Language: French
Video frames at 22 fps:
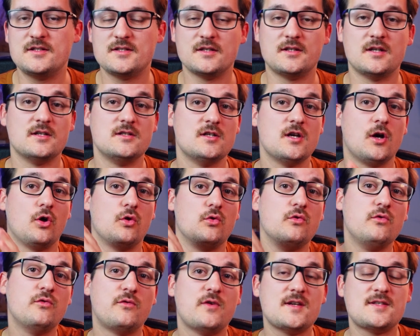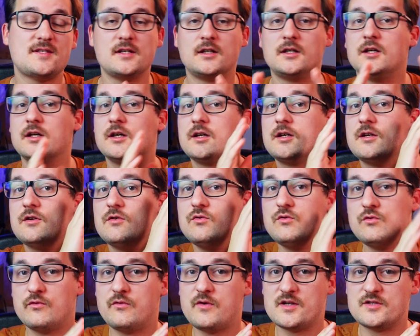c'est-à-dire une face éclairée,
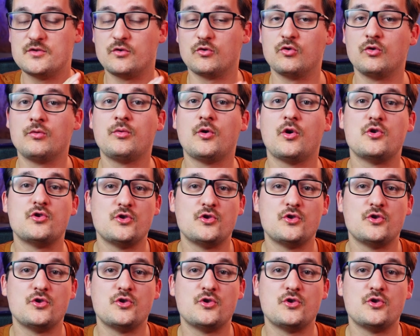une face dans l'ombre,